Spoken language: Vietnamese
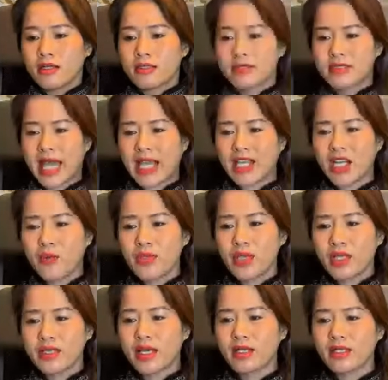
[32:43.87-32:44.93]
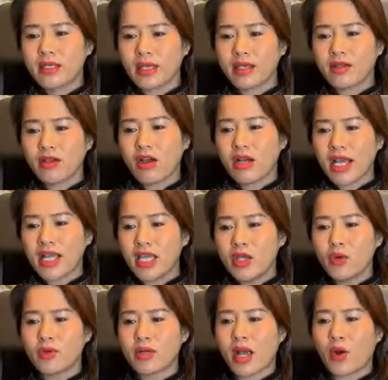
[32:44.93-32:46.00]
Tại sao nhân dân chỉ có cái yêu
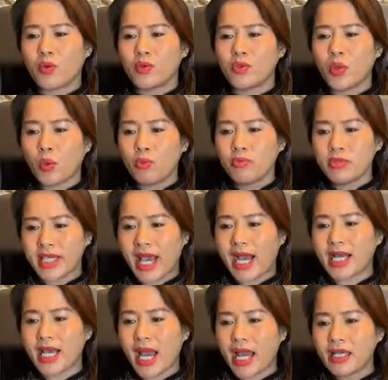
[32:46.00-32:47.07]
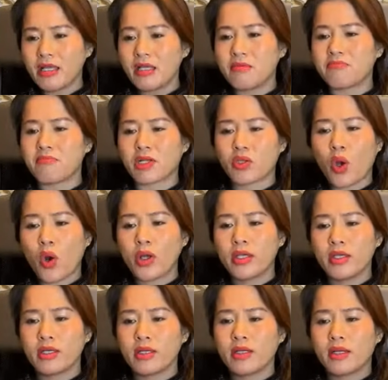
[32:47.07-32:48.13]
cầu nhũng nhặn ấy mà thôi?
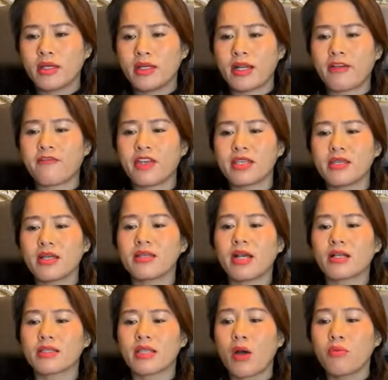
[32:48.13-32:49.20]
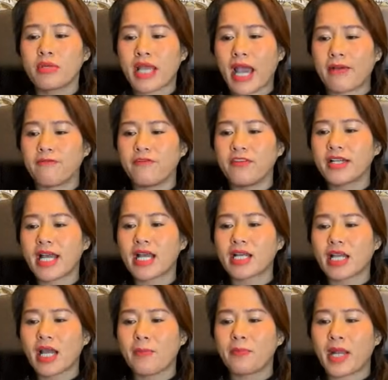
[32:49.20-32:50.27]
Là vì nhân dân thông cảm với các
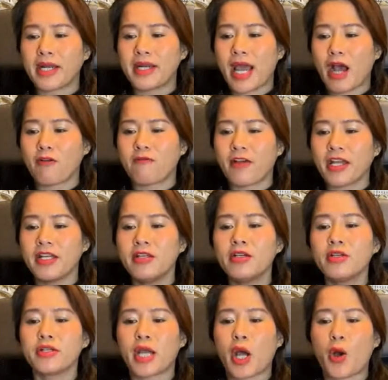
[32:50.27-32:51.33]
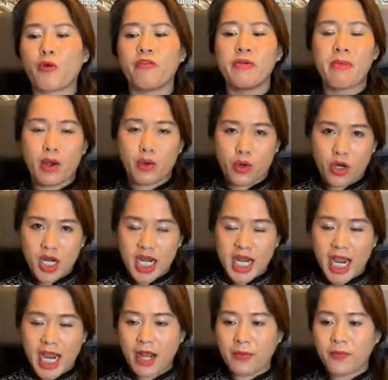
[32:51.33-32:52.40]
cấp lãnh đạo phải đương đầu với bao khó khăn.